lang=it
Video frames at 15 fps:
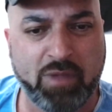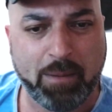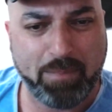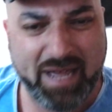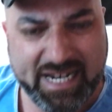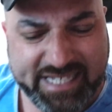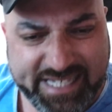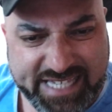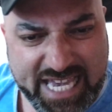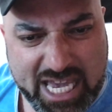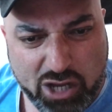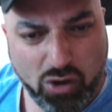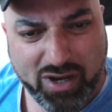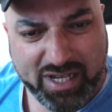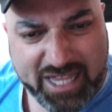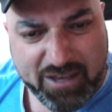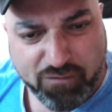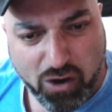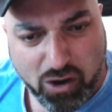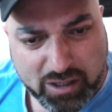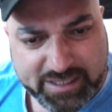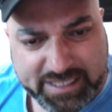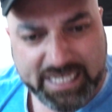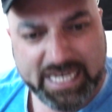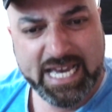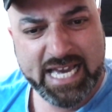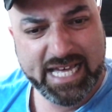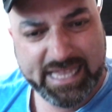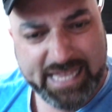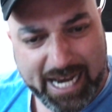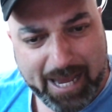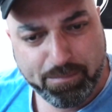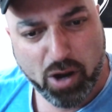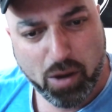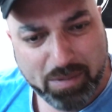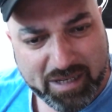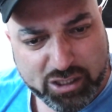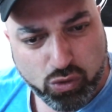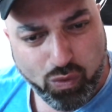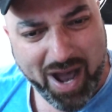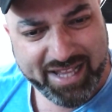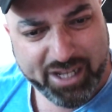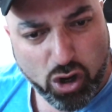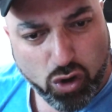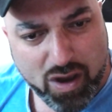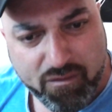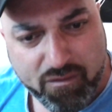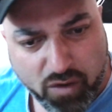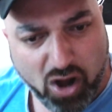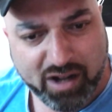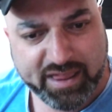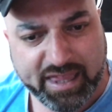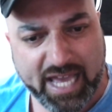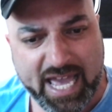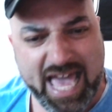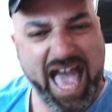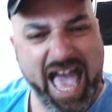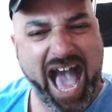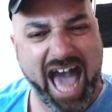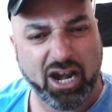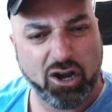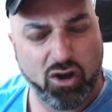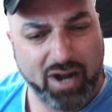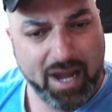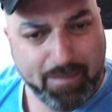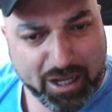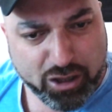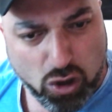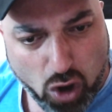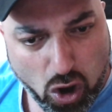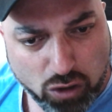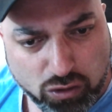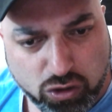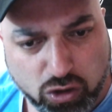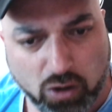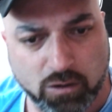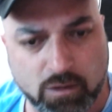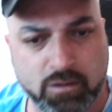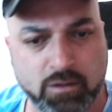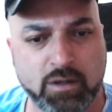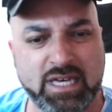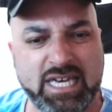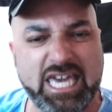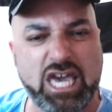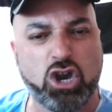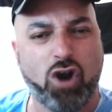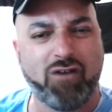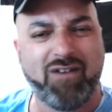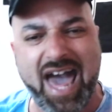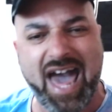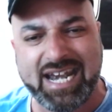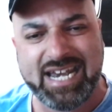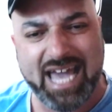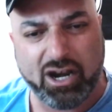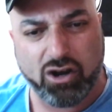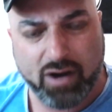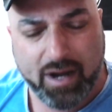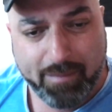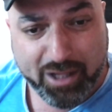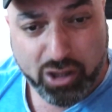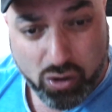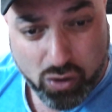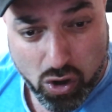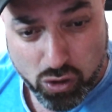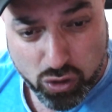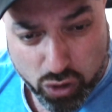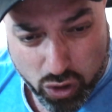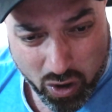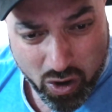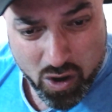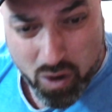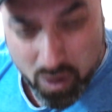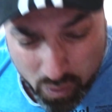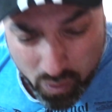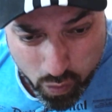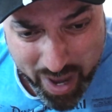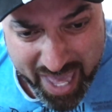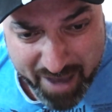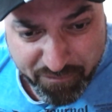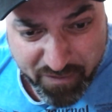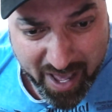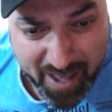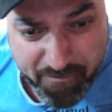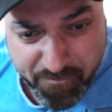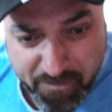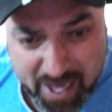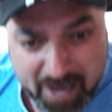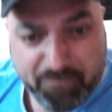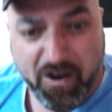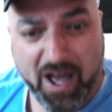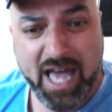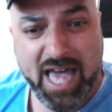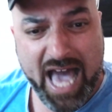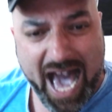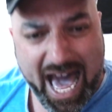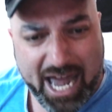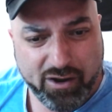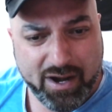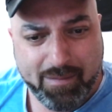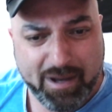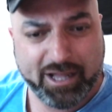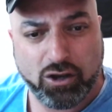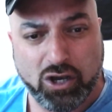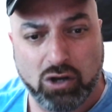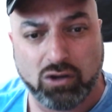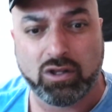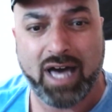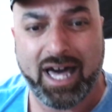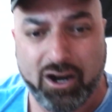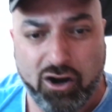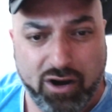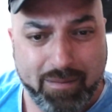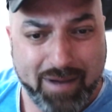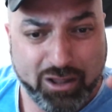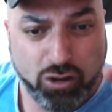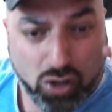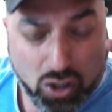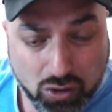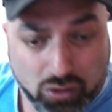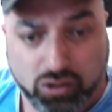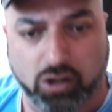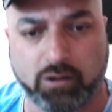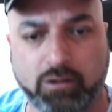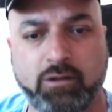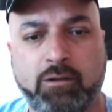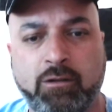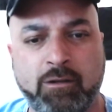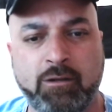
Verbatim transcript: Persino i tifosi delle proprie squadre coinvolte hanno remato contro, i governi hanno remato contro, UEFA e FIFA hanno remato, con, hanno remato contro.